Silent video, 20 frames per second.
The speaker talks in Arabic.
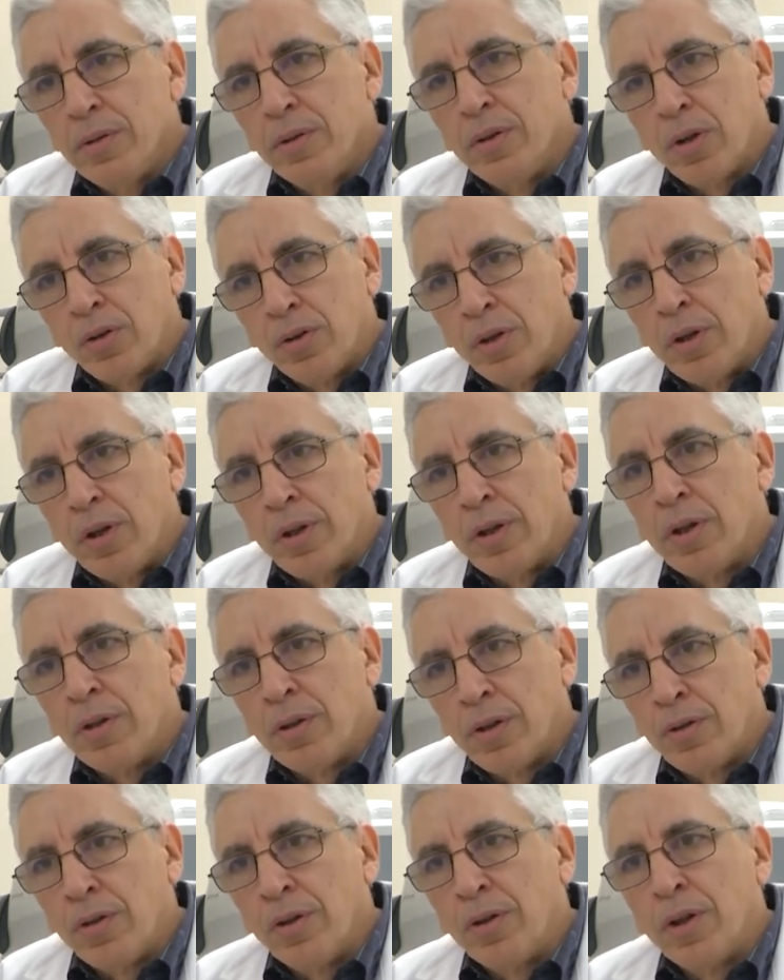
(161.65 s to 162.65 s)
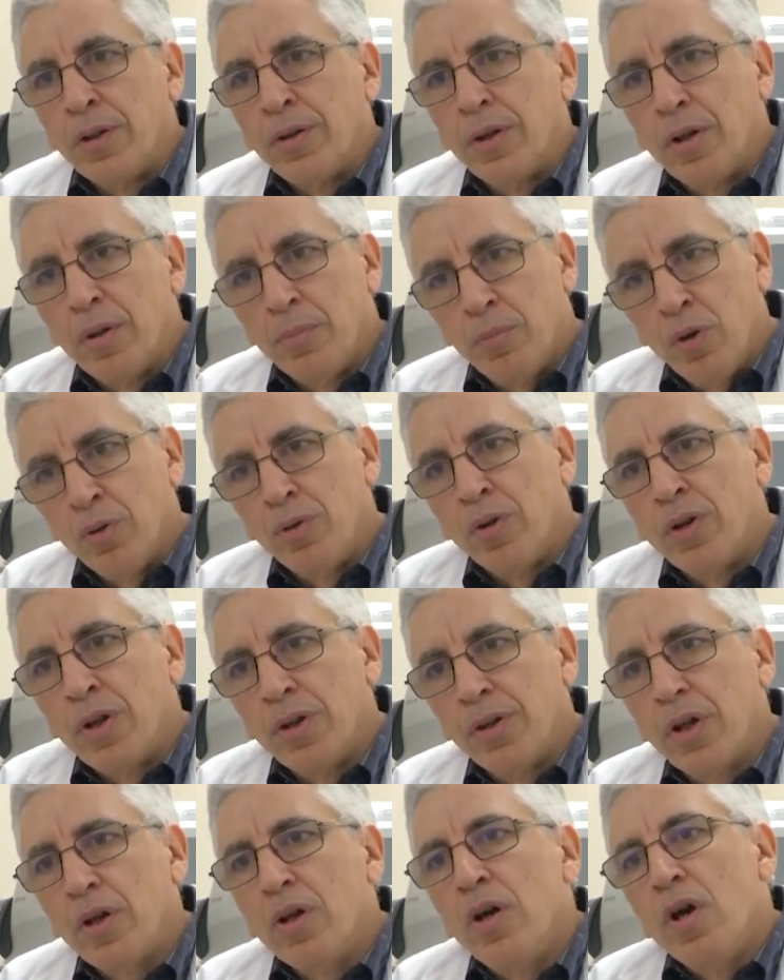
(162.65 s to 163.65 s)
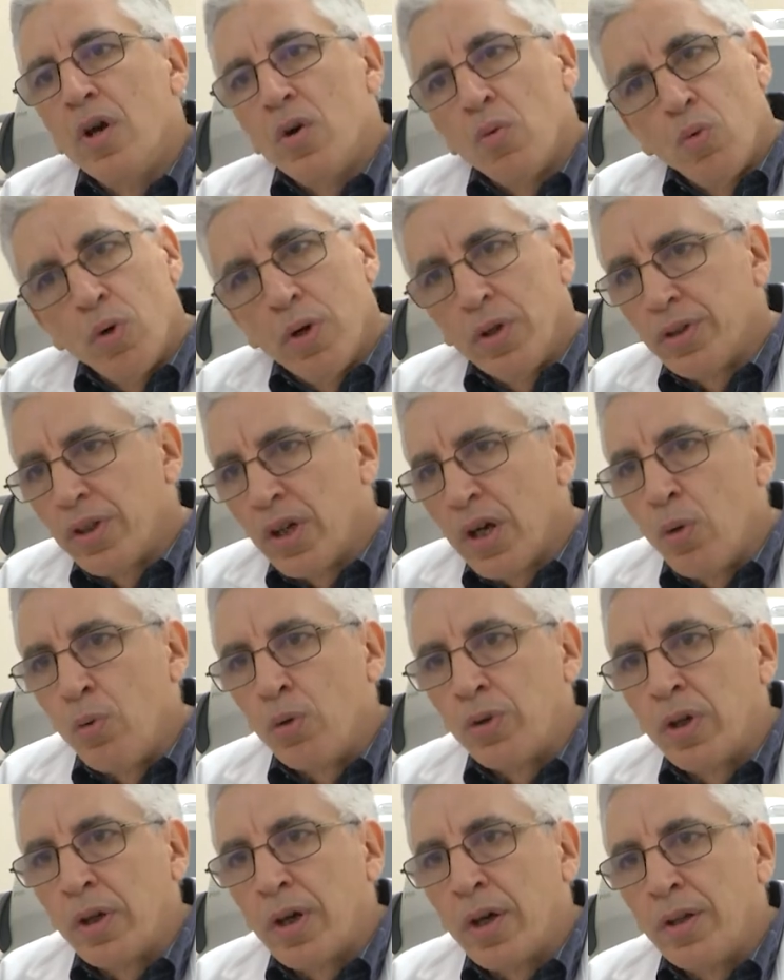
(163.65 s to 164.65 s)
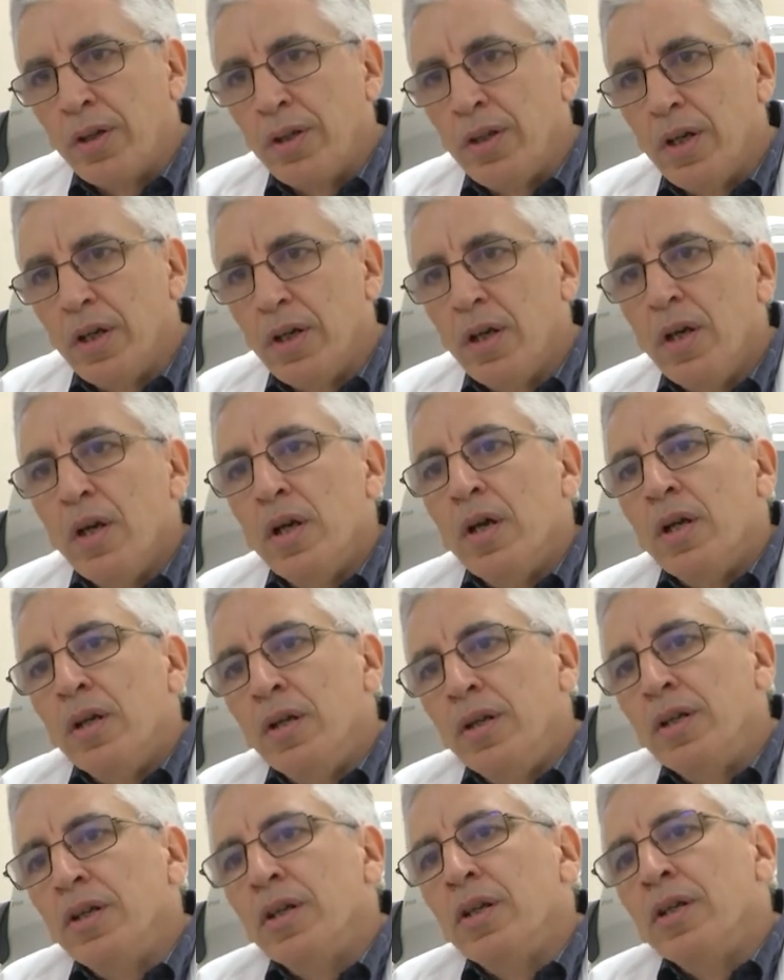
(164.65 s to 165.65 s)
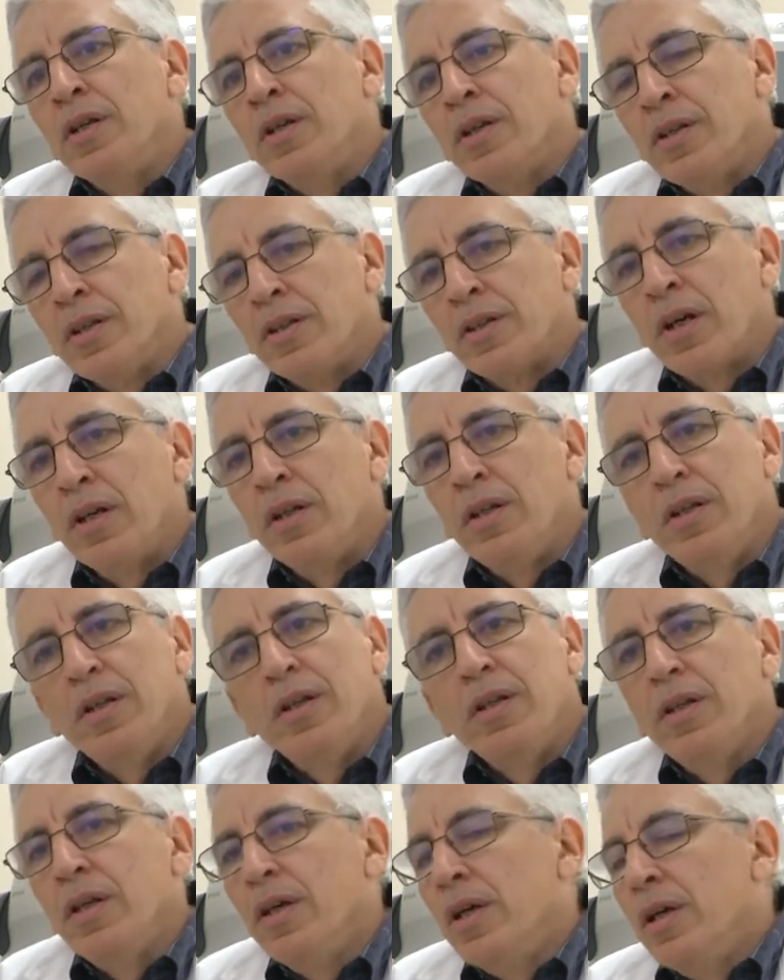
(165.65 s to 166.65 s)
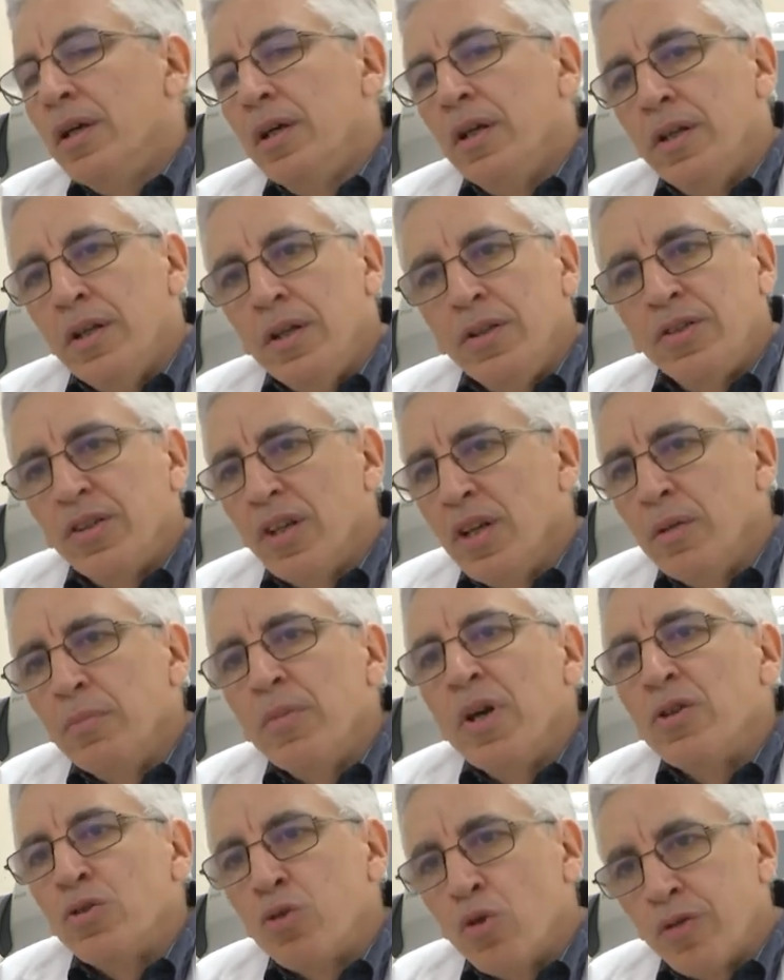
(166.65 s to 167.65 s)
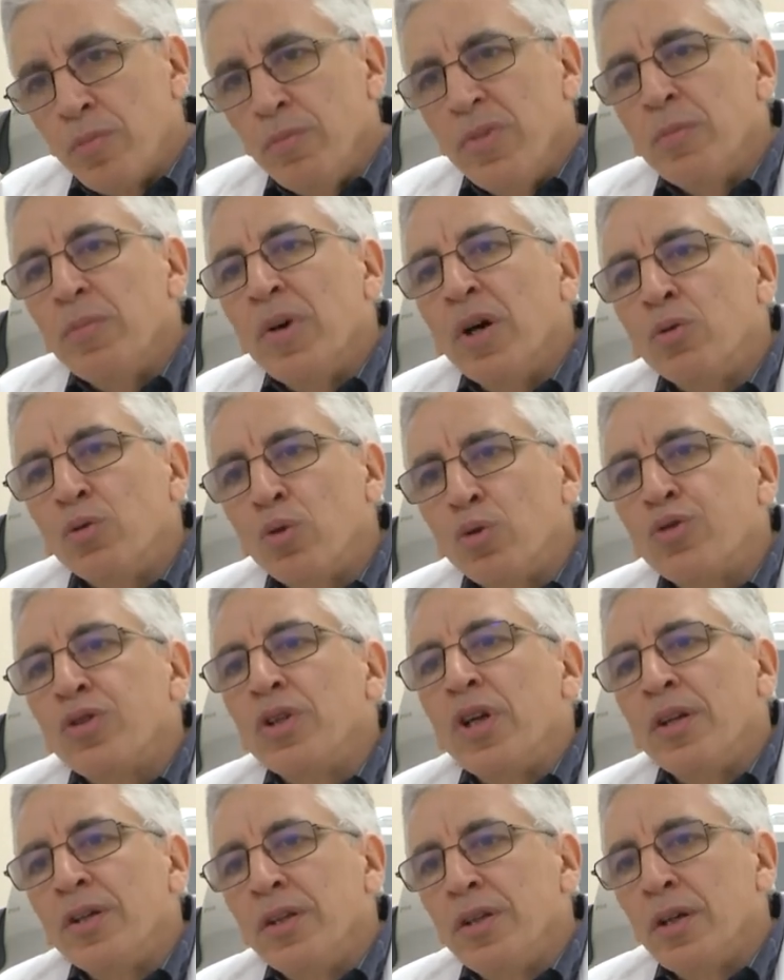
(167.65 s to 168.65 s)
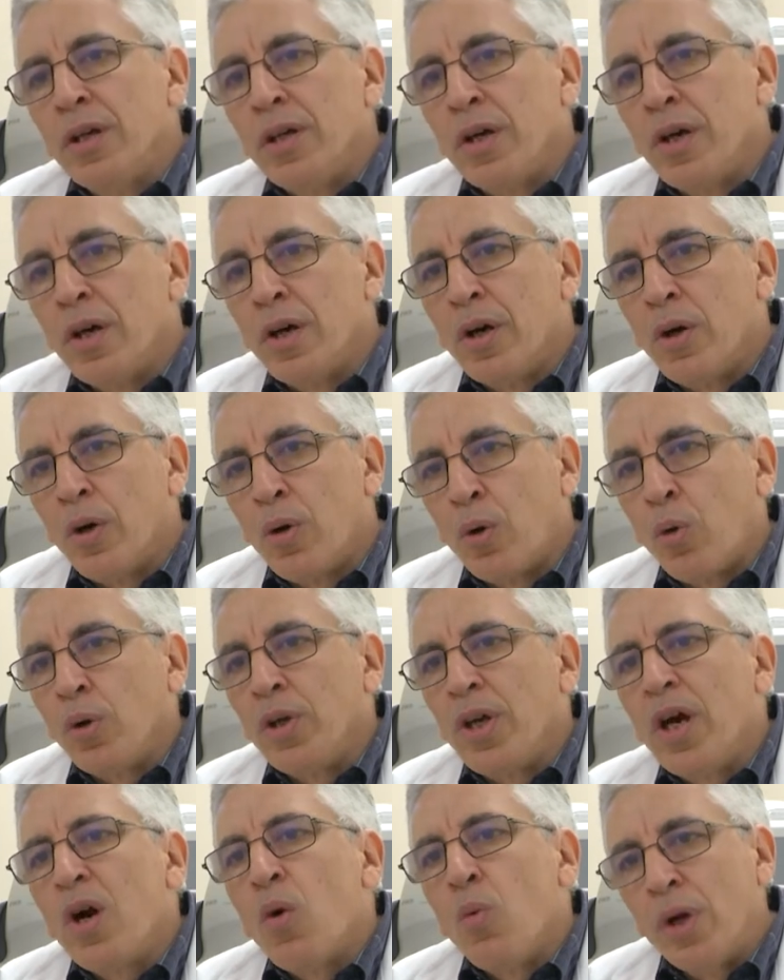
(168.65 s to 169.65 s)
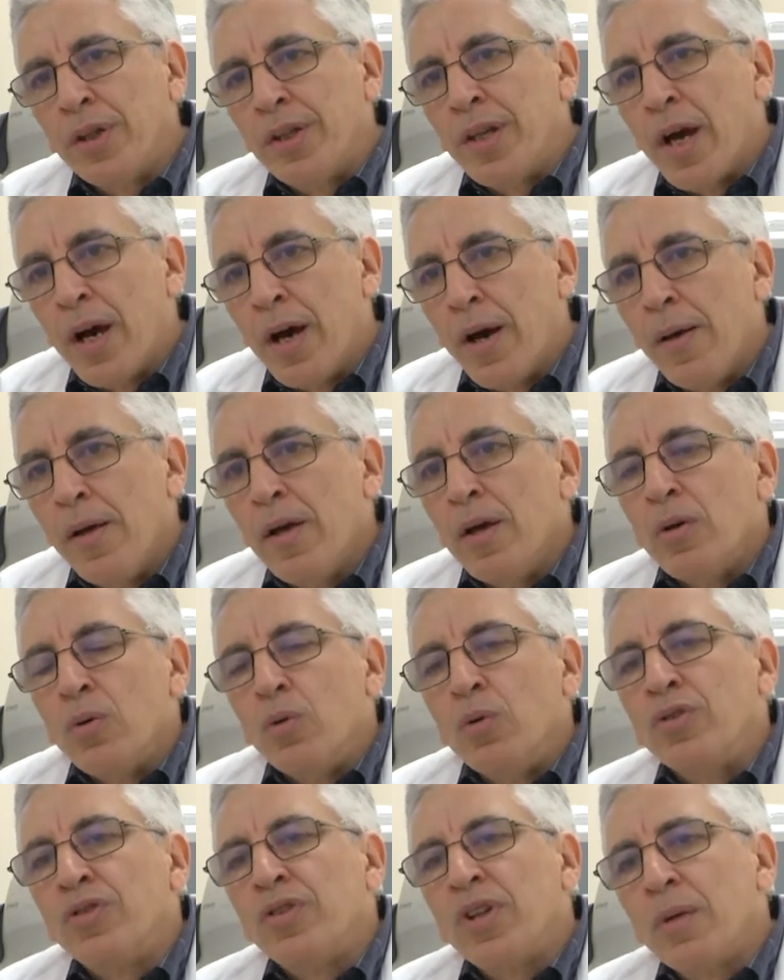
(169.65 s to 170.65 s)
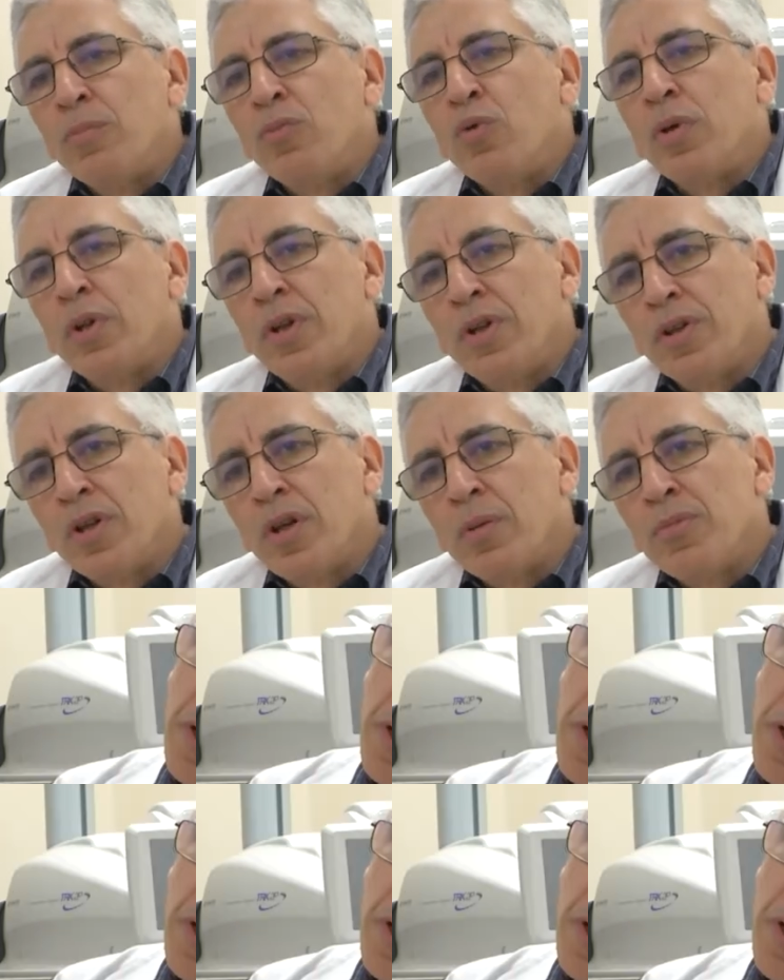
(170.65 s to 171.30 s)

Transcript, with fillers: نقص النظر نقص النظر بعد النظر وتقوس القرنيه اللي تخلي الانسان ما يشوفش مليح ما عندوش يعني آه، رؤيه واضحه ونستعملوا الليزر